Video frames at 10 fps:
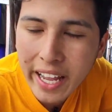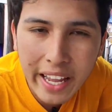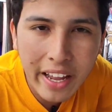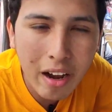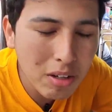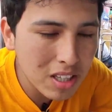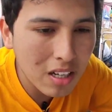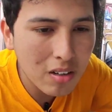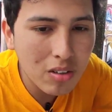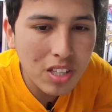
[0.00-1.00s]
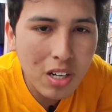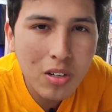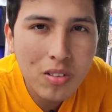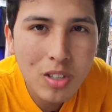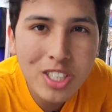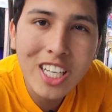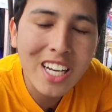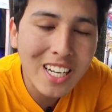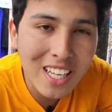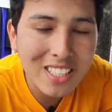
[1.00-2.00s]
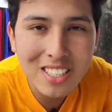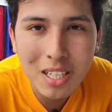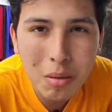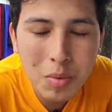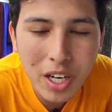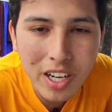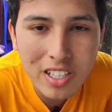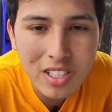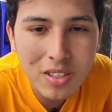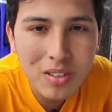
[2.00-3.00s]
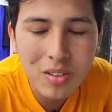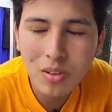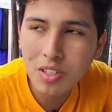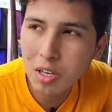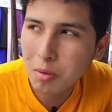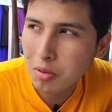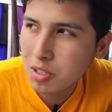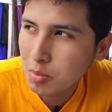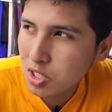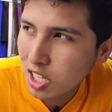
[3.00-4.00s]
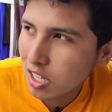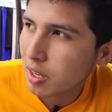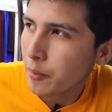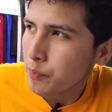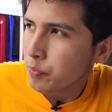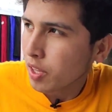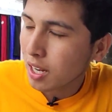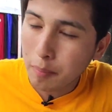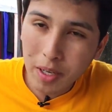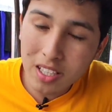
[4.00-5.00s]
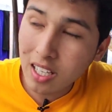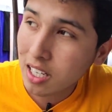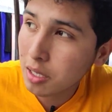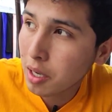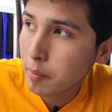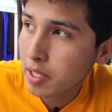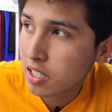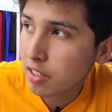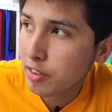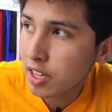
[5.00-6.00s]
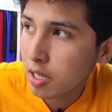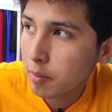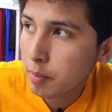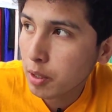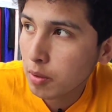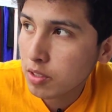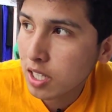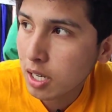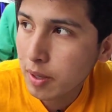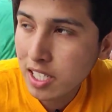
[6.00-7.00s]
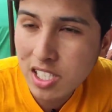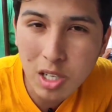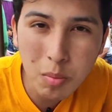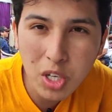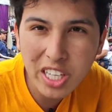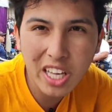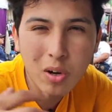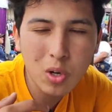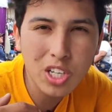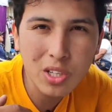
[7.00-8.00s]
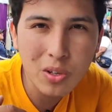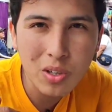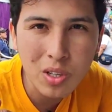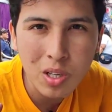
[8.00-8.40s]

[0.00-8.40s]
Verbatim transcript: Eh, ahorita con Diego, los que quieran quedarse estaríamos muy agradecidos. Con Diego vamos a mostrar la parte de arriba, la parte que falta, pero lo vamos a grabar así como que de corrido.